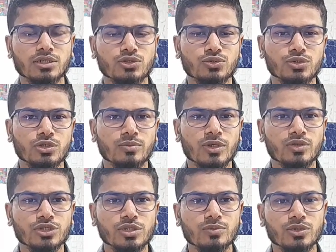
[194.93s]
সুস্থ
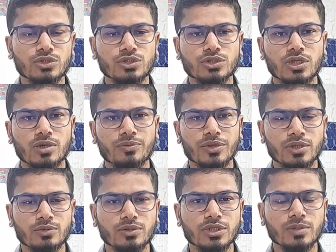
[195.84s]
মানুষের মতো চলাফেরা
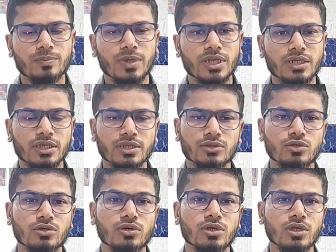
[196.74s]
করতে পারেন কিন্তু
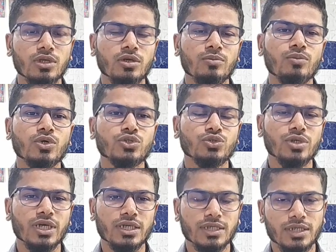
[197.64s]
বছরে
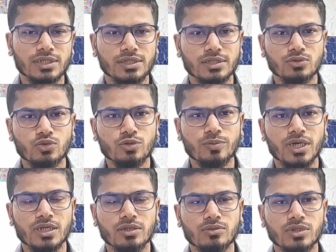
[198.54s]
অ্যাটলিস্ট
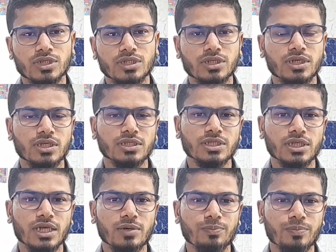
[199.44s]
দুইবার উনি
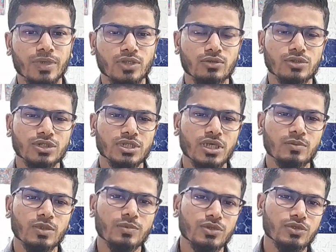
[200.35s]
চেক আপ প্যাথোলজিক্যাল
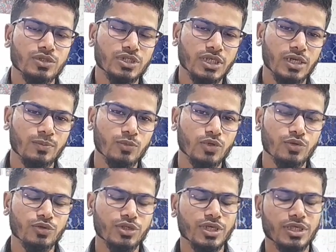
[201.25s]
বিভিন্ন চেক আপ করে
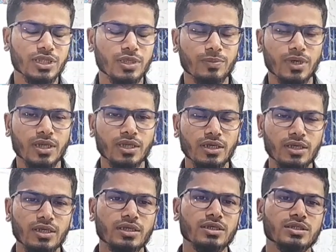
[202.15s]
উনি দেখতে পারেন
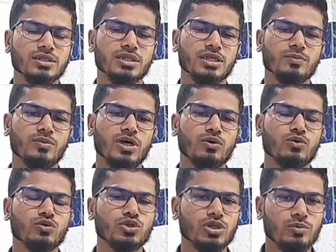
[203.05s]
যে
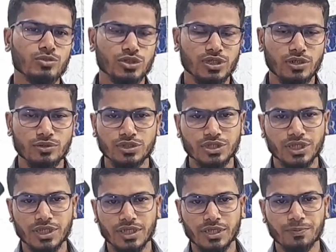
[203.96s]
কোনো সমস্যা হচ্ছে
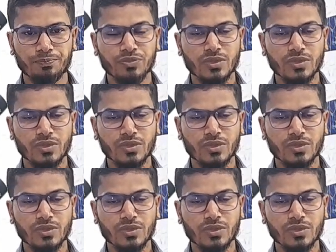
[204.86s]
কিনা